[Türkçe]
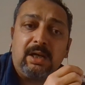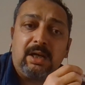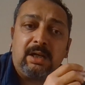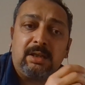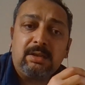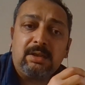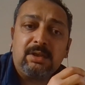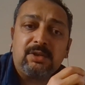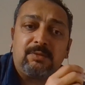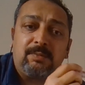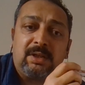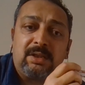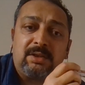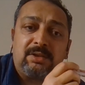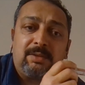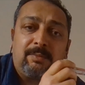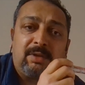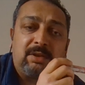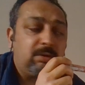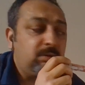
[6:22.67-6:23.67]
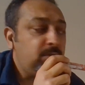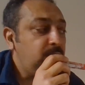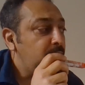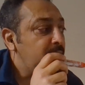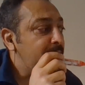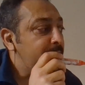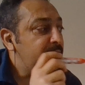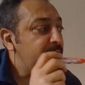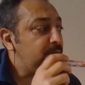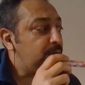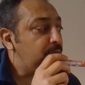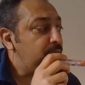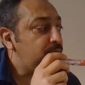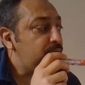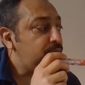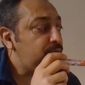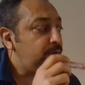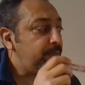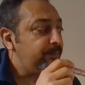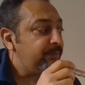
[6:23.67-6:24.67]
anlaşma aşamasında olan bir
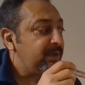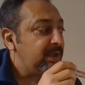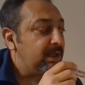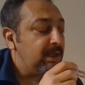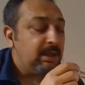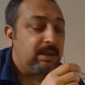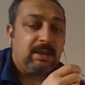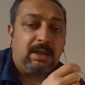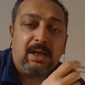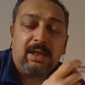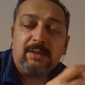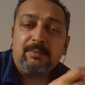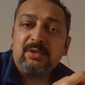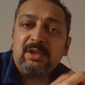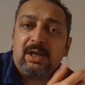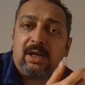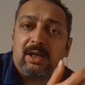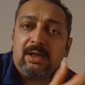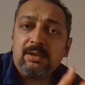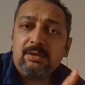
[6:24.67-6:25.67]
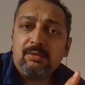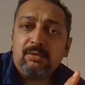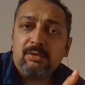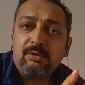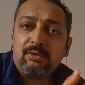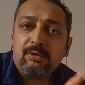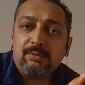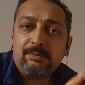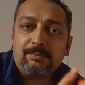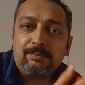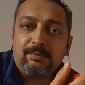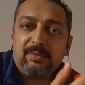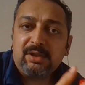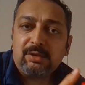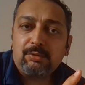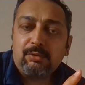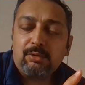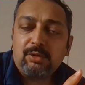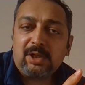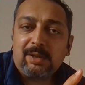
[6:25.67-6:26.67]
oyuncu. Yani bize hayırlı olsun. Bir
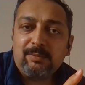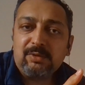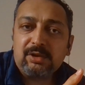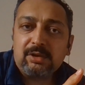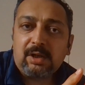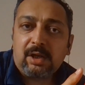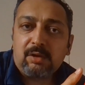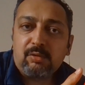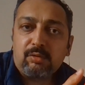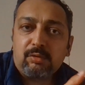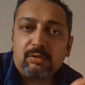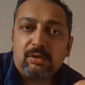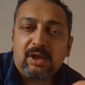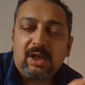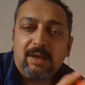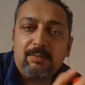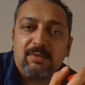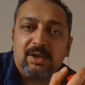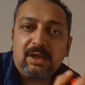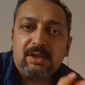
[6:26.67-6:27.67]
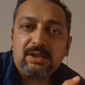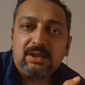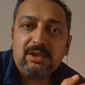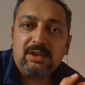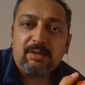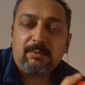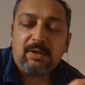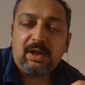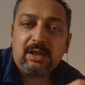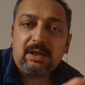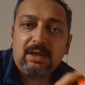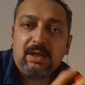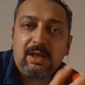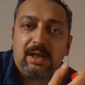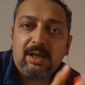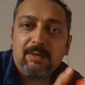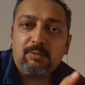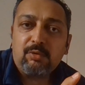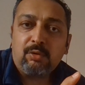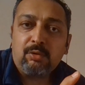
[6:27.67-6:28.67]
susamız daha oldu. Hem yaş itibariyle
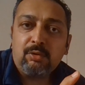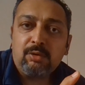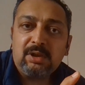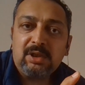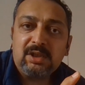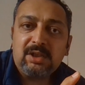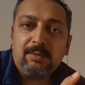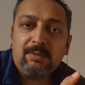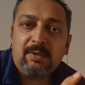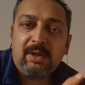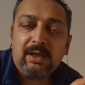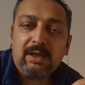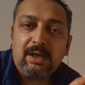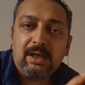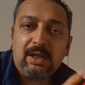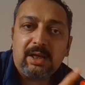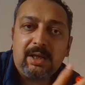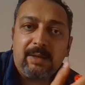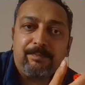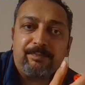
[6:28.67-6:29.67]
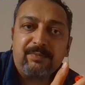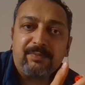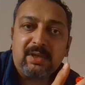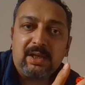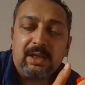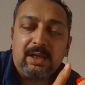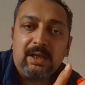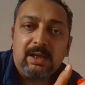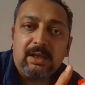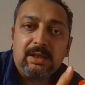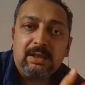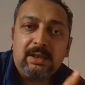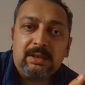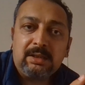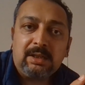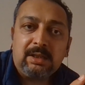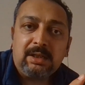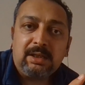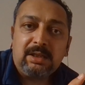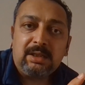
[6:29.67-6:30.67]
hem oyun itibariyle hem
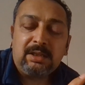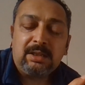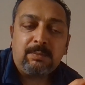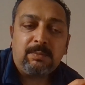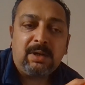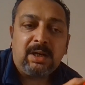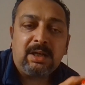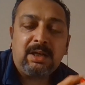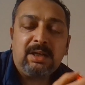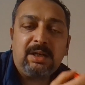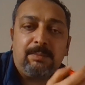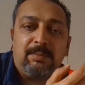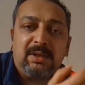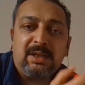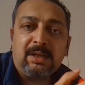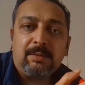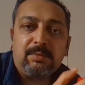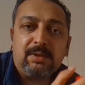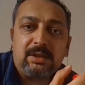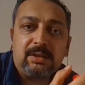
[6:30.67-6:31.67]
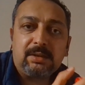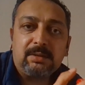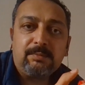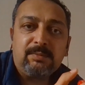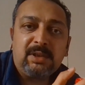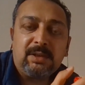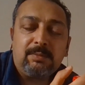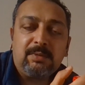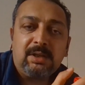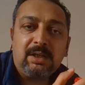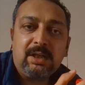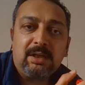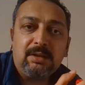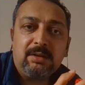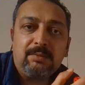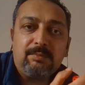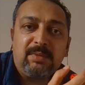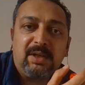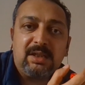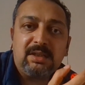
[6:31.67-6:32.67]
yetenek itibariyle birebir
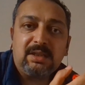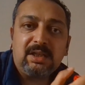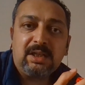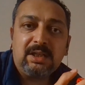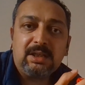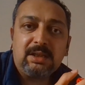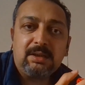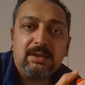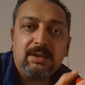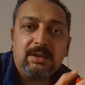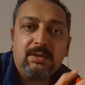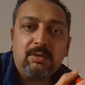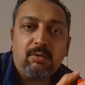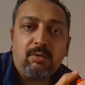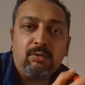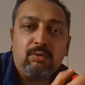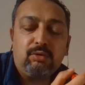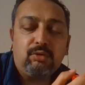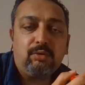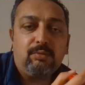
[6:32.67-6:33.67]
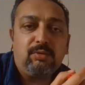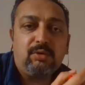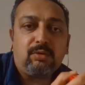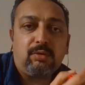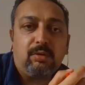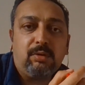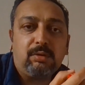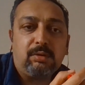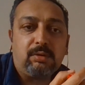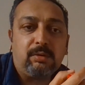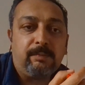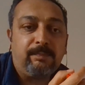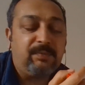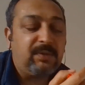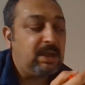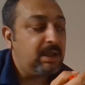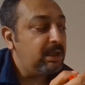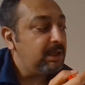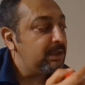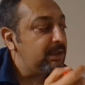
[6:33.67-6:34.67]
birbirlerinin benzeri iki oyuncumuz oldu.
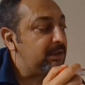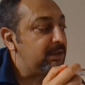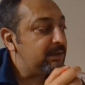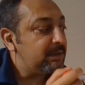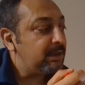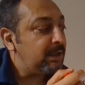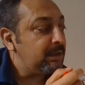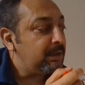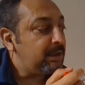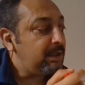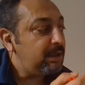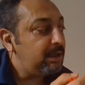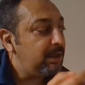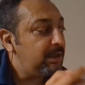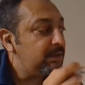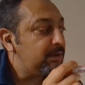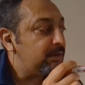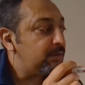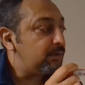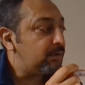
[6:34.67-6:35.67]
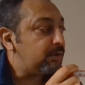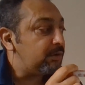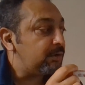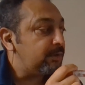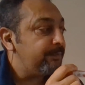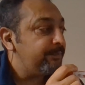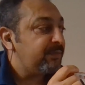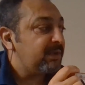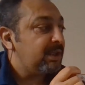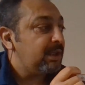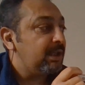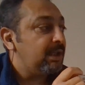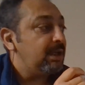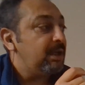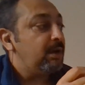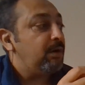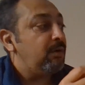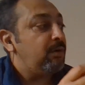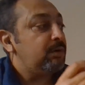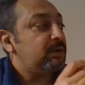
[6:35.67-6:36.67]
İnşallah hayırlı olur.
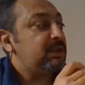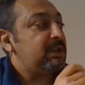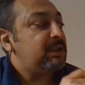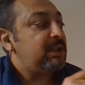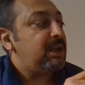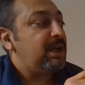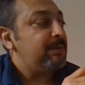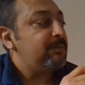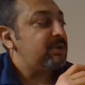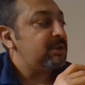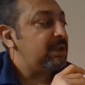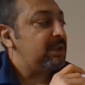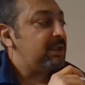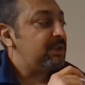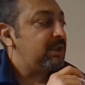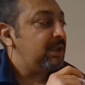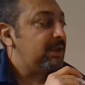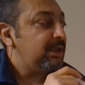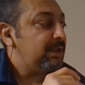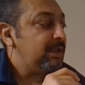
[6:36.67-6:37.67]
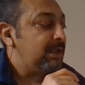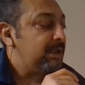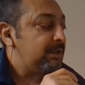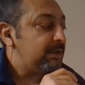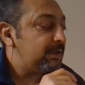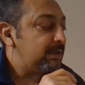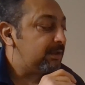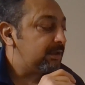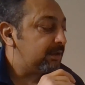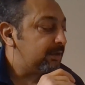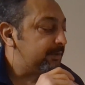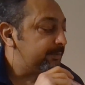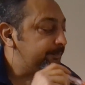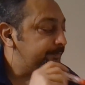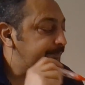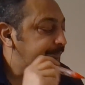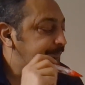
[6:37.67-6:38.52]
Orta sahamızı da şekillendirdik.